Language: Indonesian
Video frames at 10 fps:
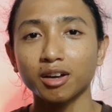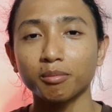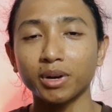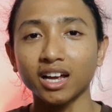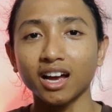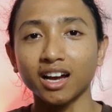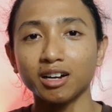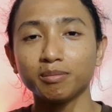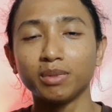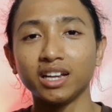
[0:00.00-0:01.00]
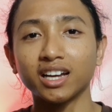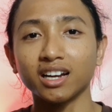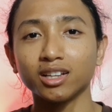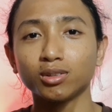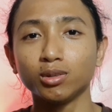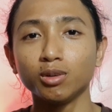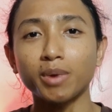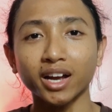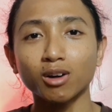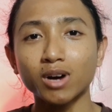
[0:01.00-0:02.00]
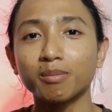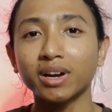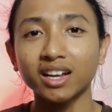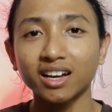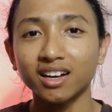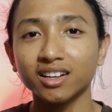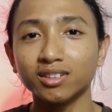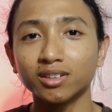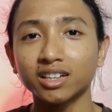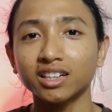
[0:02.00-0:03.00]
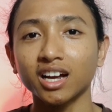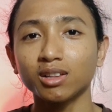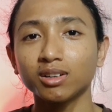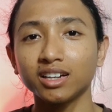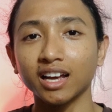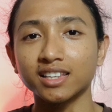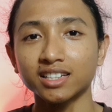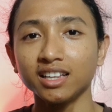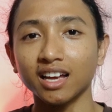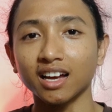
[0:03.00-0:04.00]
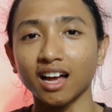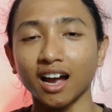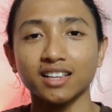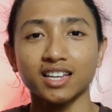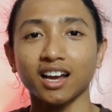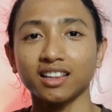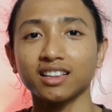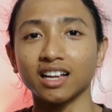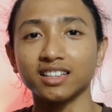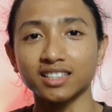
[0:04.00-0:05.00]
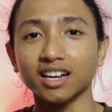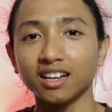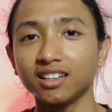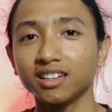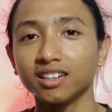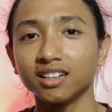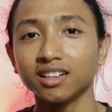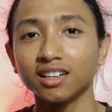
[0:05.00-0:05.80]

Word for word: mereka akan belikan itu dulu pakai uang mereka gitu ketika itu di cancel ya akan sakit hati sekali